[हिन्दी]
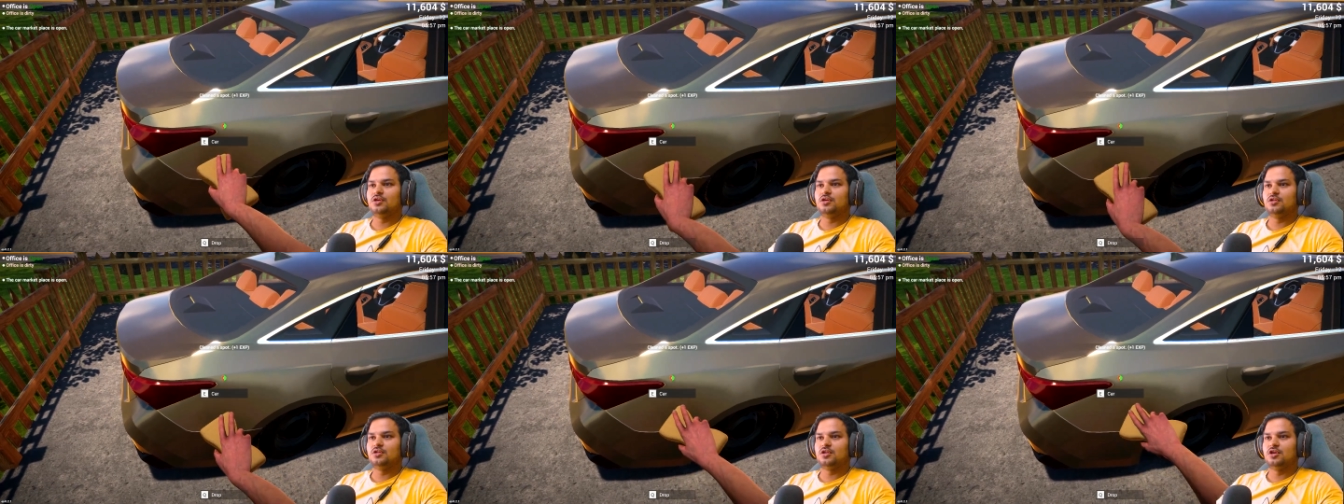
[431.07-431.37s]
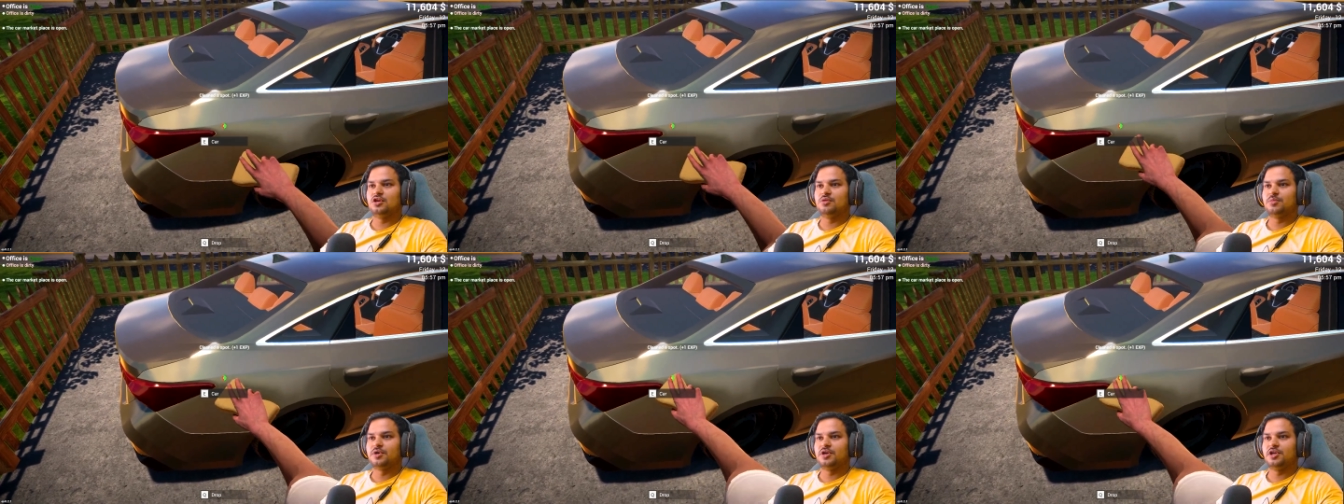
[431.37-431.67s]

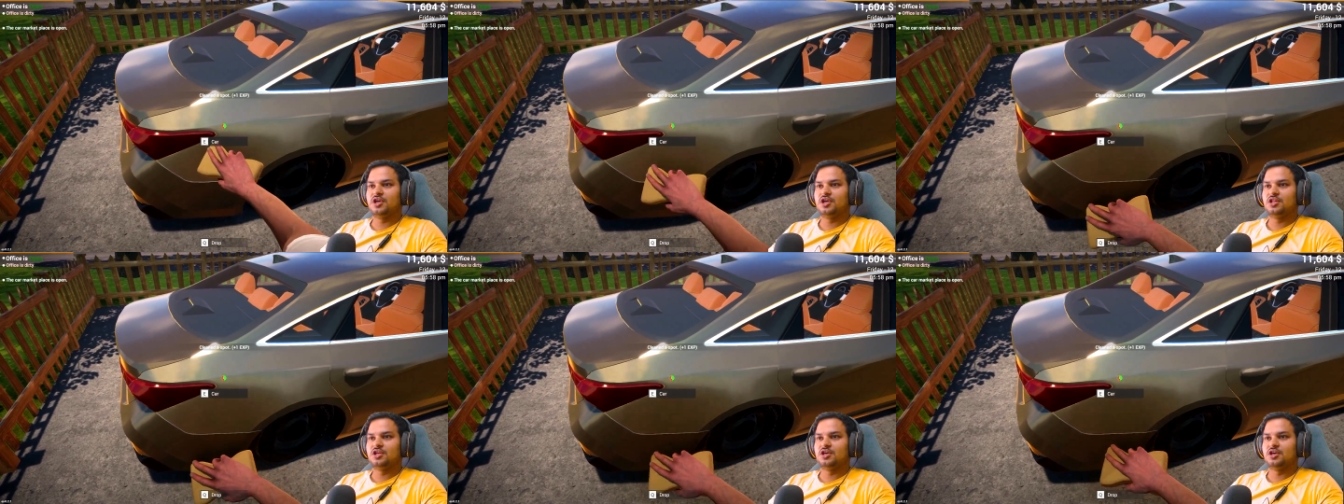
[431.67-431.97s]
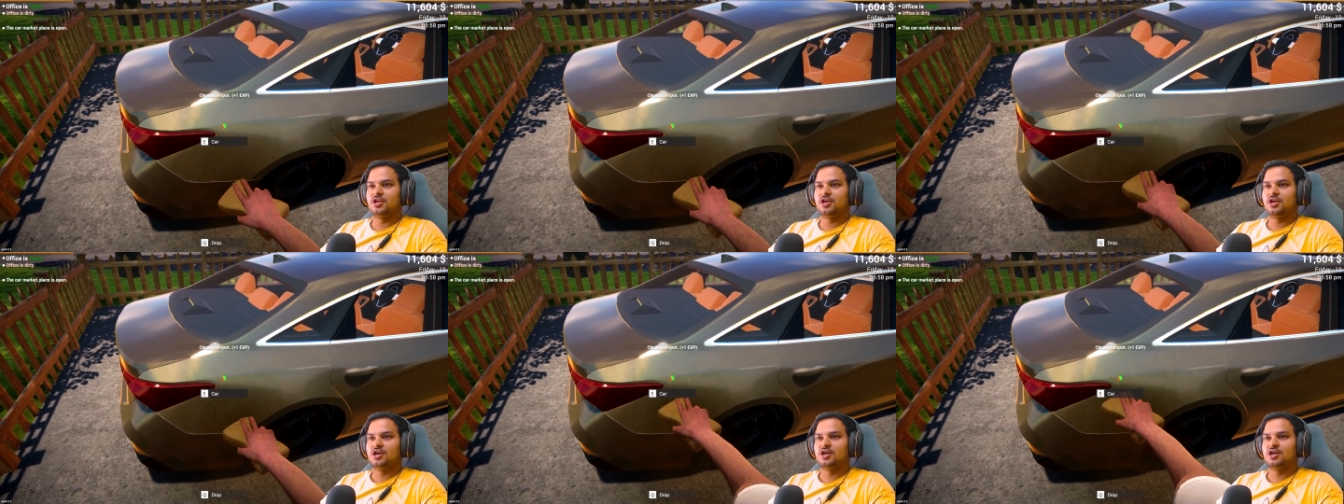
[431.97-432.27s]
इतनी बढ़िया दिख
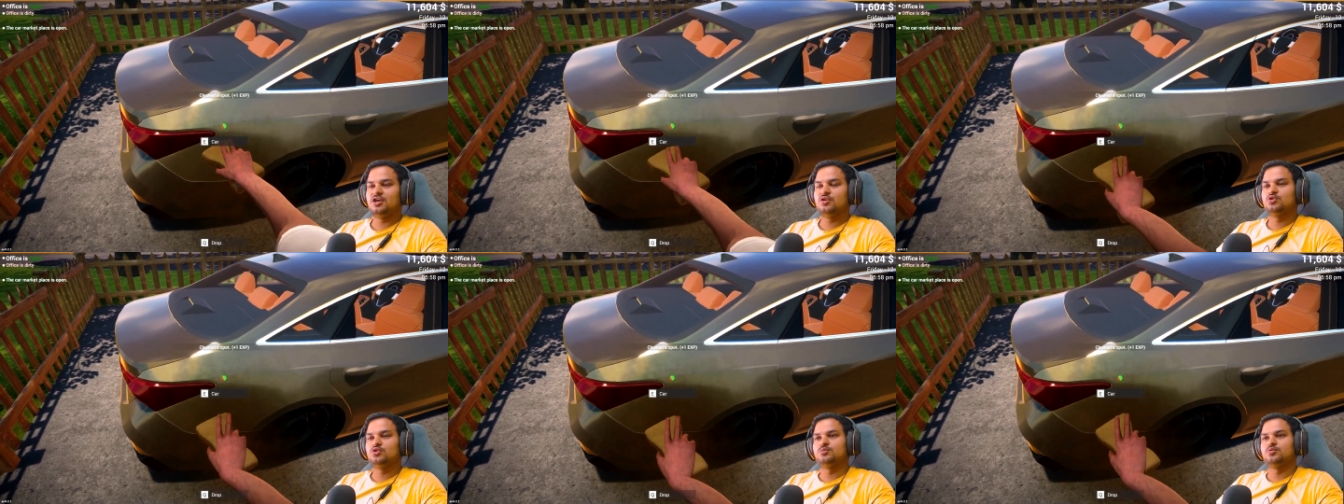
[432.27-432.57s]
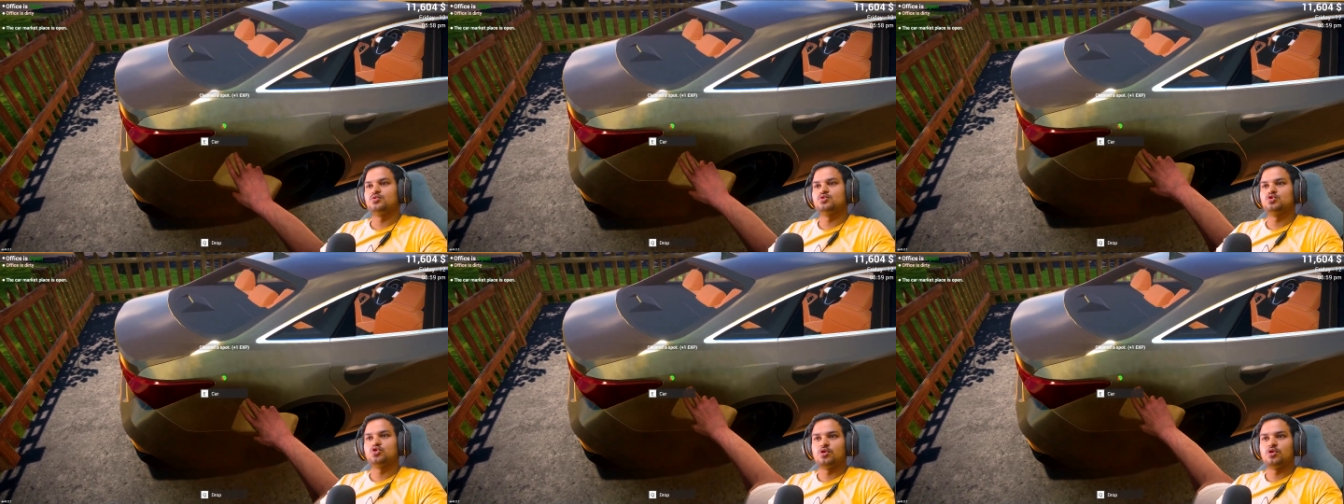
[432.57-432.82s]
रही है गाड़ी कुछ पूछो ही